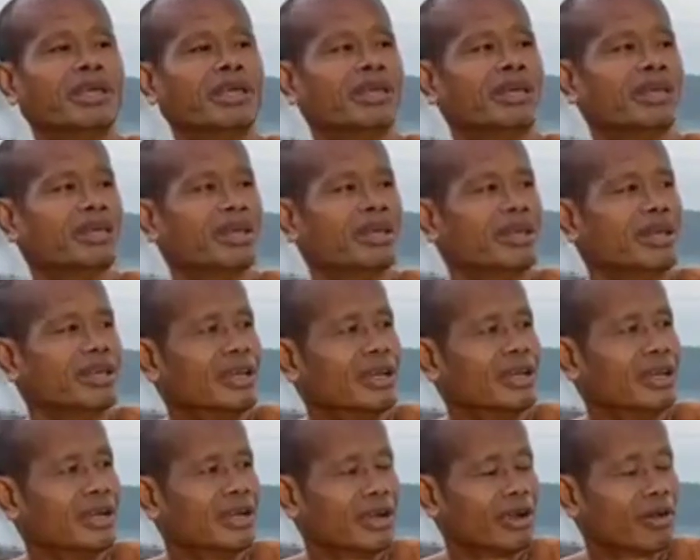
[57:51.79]
ดี
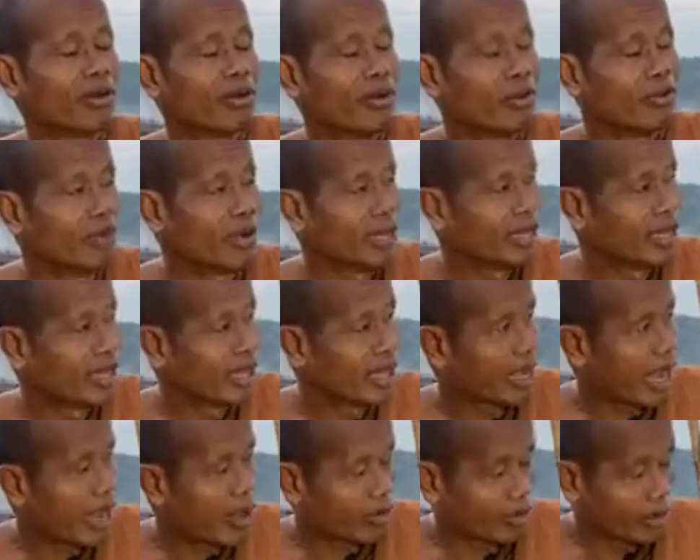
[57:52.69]
เออคน
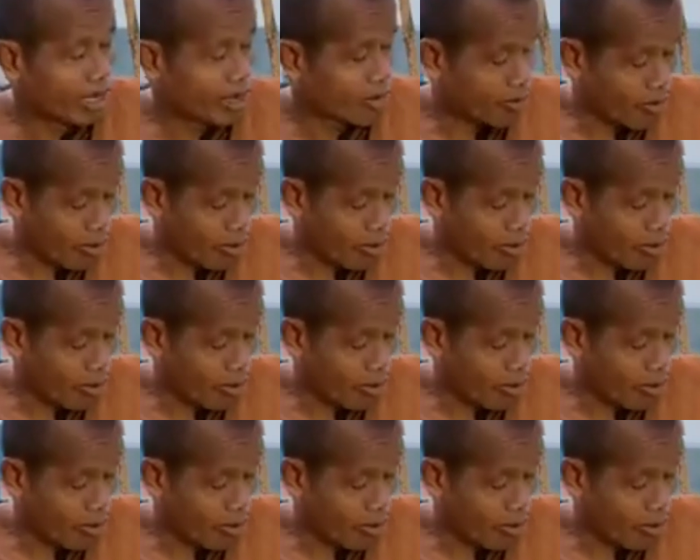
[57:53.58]
มีแต่